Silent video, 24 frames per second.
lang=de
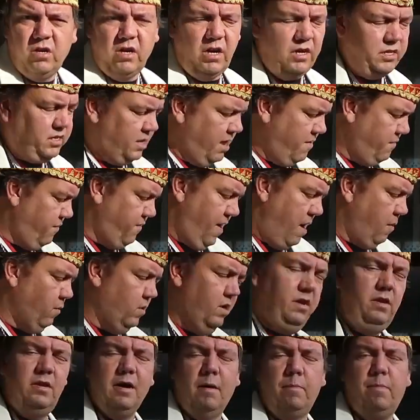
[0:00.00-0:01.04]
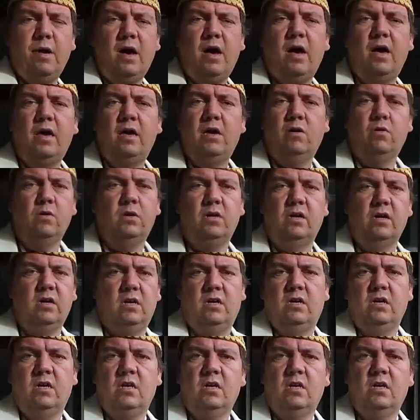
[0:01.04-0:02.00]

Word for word: Da ist der Fauli dabei und äh,